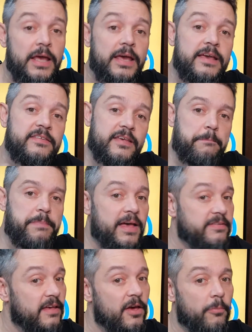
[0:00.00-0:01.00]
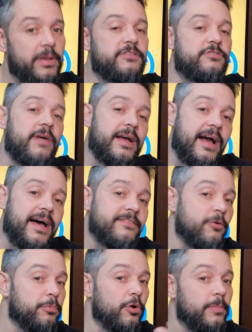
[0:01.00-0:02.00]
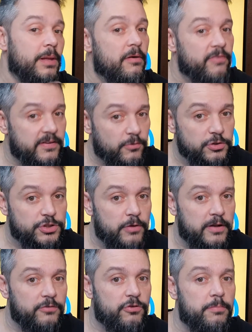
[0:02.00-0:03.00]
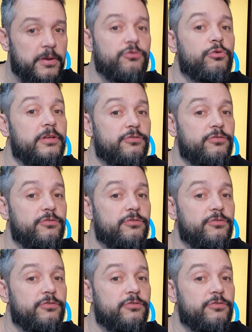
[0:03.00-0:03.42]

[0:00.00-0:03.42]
e se a peça realmente estiver gasta, o problema vai continuar na sua impressora.